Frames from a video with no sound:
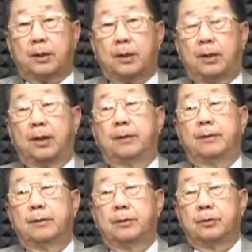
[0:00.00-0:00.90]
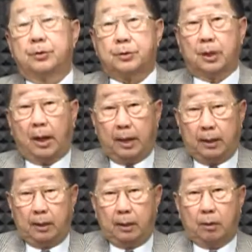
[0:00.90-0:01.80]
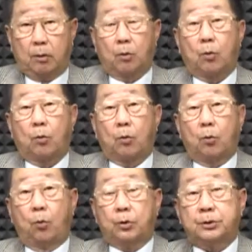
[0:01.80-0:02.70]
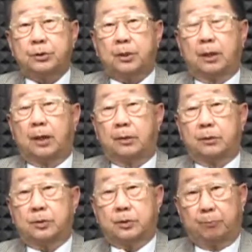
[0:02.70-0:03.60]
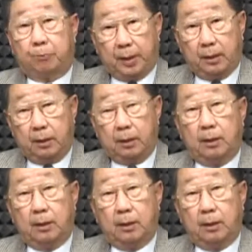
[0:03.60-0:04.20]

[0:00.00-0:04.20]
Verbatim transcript: 着的人是 A，过世的人是 B。